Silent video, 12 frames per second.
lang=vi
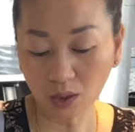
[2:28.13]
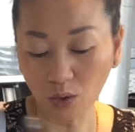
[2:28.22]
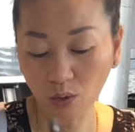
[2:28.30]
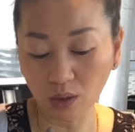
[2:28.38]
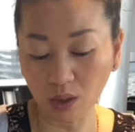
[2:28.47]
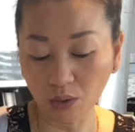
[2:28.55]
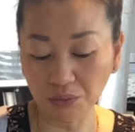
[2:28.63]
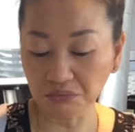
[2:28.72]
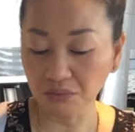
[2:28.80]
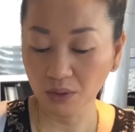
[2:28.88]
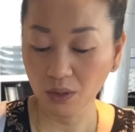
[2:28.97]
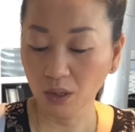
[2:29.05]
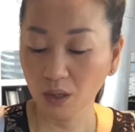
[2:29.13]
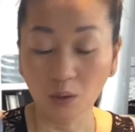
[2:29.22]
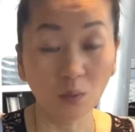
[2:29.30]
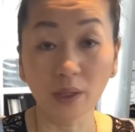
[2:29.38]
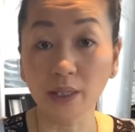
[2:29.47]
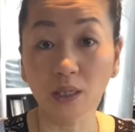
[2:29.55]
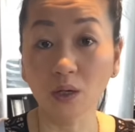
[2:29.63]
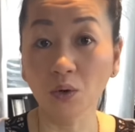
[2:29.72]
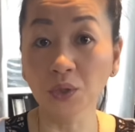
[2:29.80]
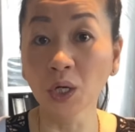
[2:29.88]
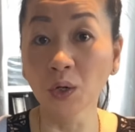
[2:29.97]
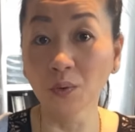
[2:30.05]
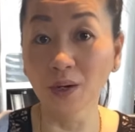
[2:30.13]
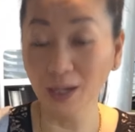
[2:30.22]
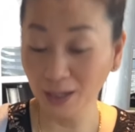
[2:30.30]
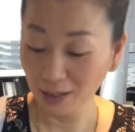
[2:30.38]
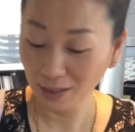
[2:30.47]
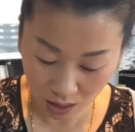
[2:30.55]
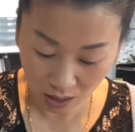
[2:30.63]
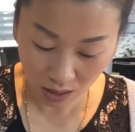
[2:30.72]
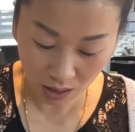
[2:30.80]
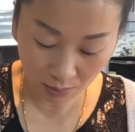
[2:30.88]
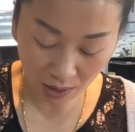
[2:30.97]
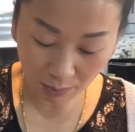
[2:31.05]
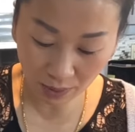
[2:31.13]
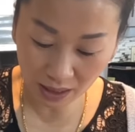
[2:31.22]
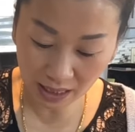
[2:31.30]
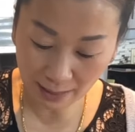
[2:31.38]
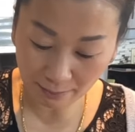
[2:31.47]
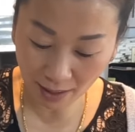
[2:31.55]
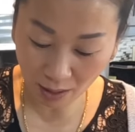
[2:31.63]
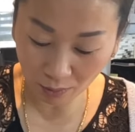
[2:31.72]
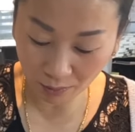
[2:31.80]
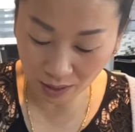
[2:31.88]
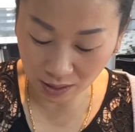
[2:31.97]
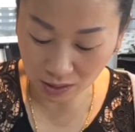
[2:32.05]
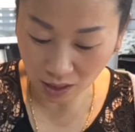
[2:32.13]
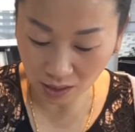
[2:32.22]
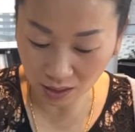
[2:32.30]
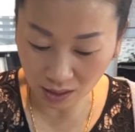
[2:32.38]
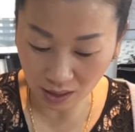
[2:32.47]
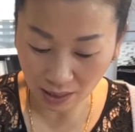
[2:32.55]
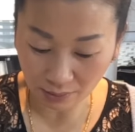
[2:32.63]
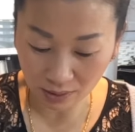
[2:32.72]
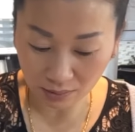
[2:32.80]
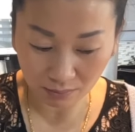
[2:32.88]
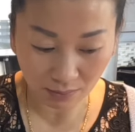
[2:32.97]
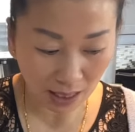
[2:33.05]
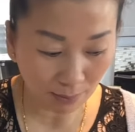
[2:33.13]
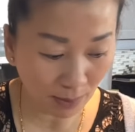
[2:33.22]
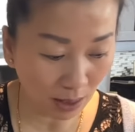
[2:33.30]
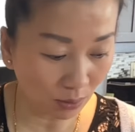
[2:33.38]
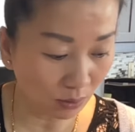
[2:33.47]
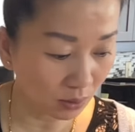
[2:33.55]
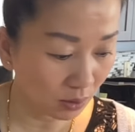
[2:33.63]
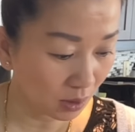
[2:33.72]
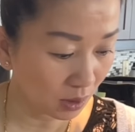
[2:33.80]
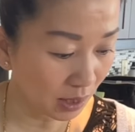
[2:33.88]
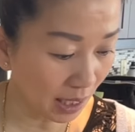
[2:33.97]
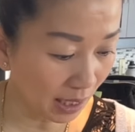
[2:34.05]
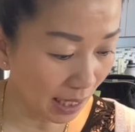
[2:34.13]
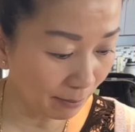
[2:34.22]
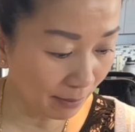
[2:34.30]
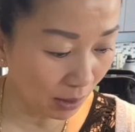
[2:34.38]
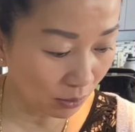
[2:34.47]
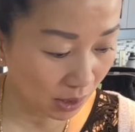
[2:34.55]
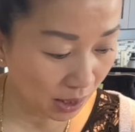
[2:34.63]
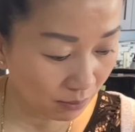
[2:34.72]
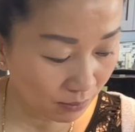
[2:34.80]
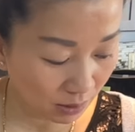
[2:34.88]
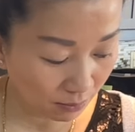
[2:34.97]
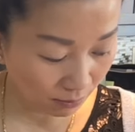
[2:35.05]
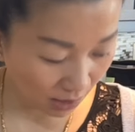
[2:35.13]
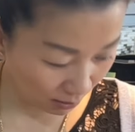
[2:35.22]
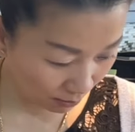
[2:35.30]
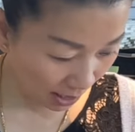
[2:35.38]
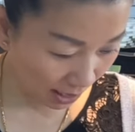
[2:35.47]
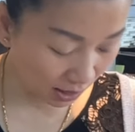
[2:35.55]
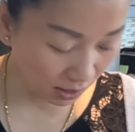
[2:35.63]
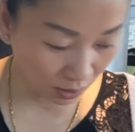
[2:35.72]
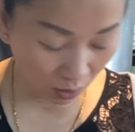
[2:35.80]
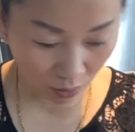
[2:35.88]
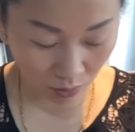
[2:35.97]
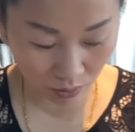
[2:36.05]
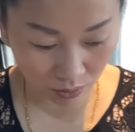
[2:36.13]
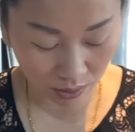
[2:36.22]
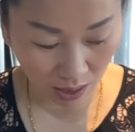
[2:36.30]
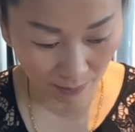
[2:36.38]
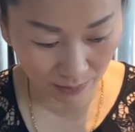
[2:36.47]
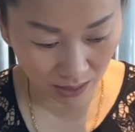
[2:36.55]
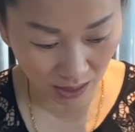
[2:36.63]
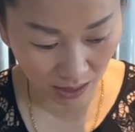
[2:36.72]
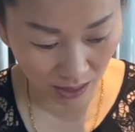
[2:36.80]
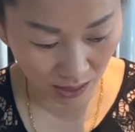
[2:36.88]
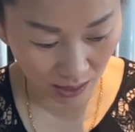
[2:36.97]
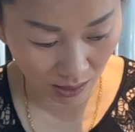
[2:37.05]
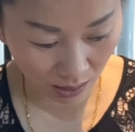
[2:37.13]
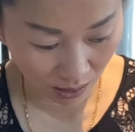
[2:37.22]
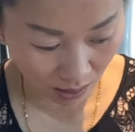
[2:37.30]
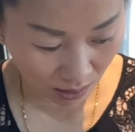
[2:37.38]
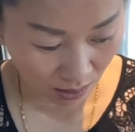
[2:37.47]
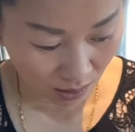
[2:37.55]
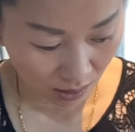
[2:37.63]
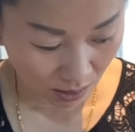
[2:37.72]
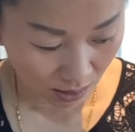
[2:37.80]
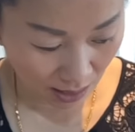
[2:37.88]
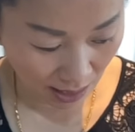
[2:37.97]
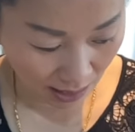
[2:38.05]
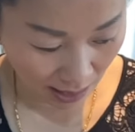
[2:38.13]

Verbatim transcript: cô là hôm ô anh đi cô yêu lần phơi đạm máu mà anh chẳng đăng thay màn máu đặng lá máu lên mới mấy bài cô đọc một tí nữa đặng